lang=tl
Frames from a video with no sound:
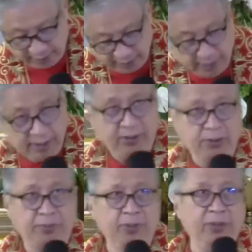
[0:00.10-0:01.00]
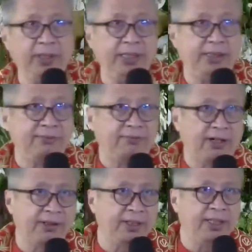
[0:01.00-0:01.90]
Ito po muli si
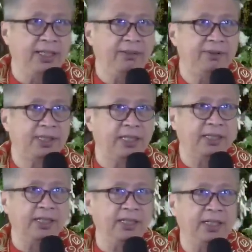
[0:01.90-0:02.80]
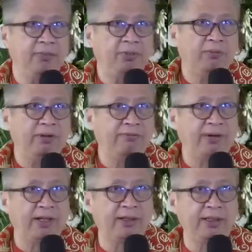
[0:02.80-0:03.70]
Father Dave sa ating Di po ba
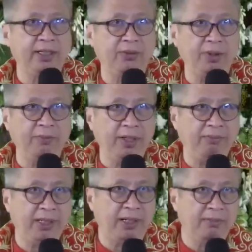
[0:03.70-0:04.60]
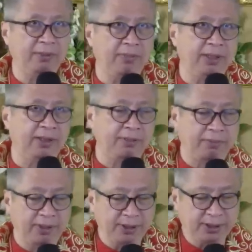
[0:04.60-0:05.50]
Father that we may become a better
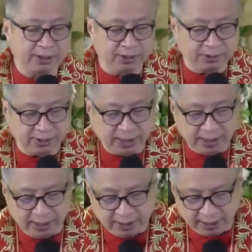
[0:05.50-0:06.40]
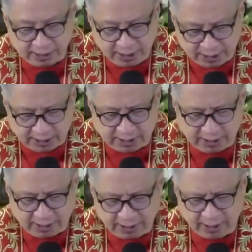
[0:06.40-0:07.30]
person today than
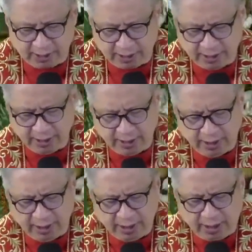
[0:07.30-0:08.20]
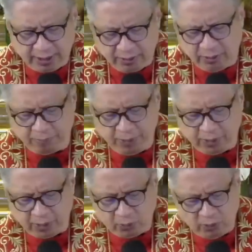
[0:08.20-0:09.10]
yesterday. I hope you
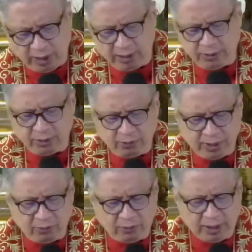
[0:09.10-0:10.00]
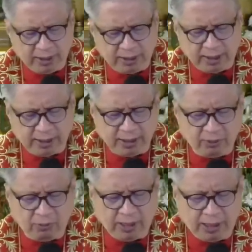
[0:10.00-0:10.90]
are well, doing well, getting
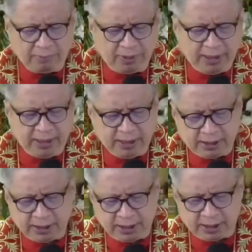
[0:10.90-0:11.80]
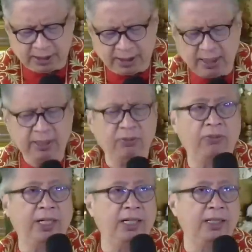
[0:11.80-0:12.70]
well. Please stay
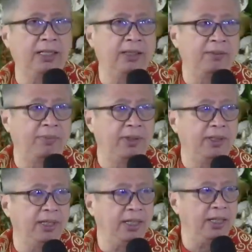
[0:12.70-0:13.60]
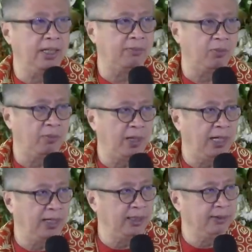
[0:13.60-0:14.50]
well. Ano po? Ingat po palagi.